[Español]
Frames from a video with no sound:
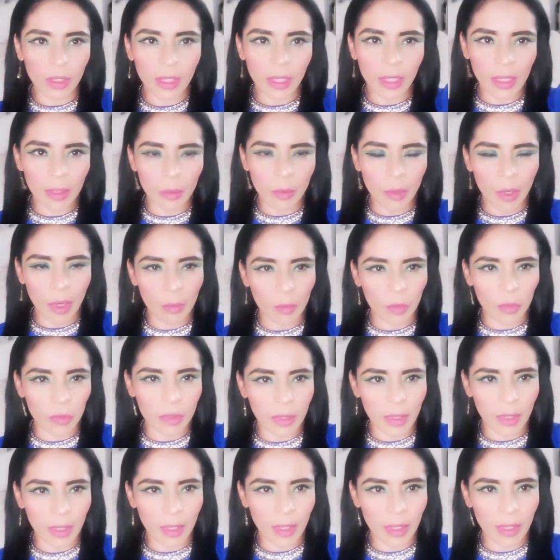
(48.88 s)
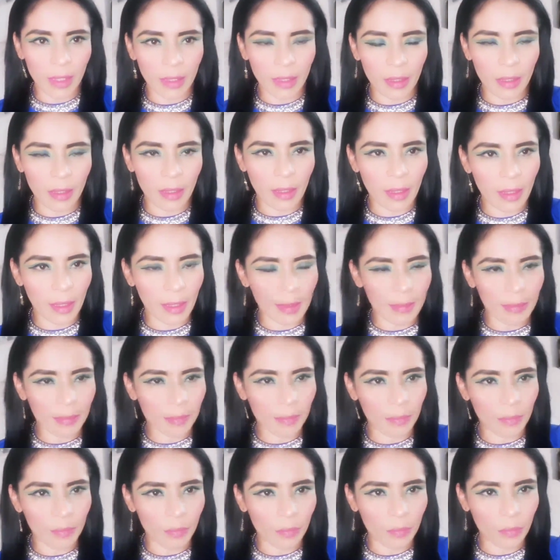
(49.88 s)
ahorita les voy a mostrar
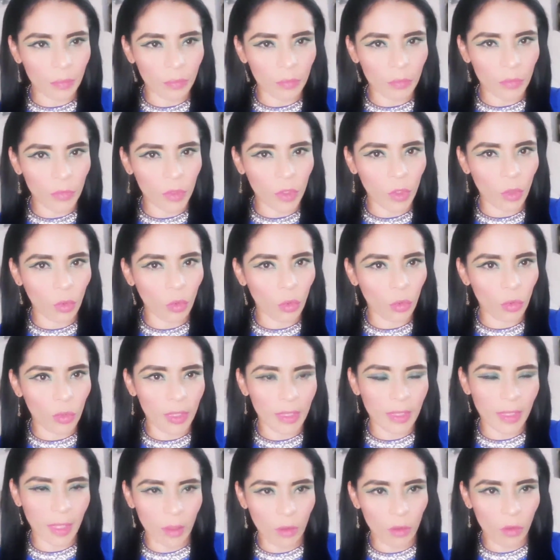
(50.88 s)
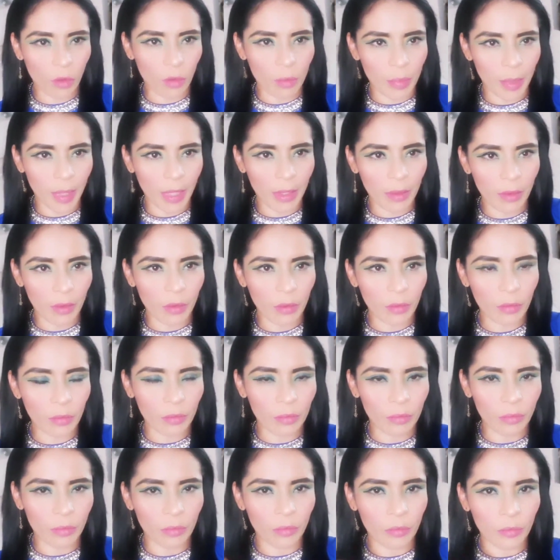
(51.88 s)
todo lo que he estado comprando.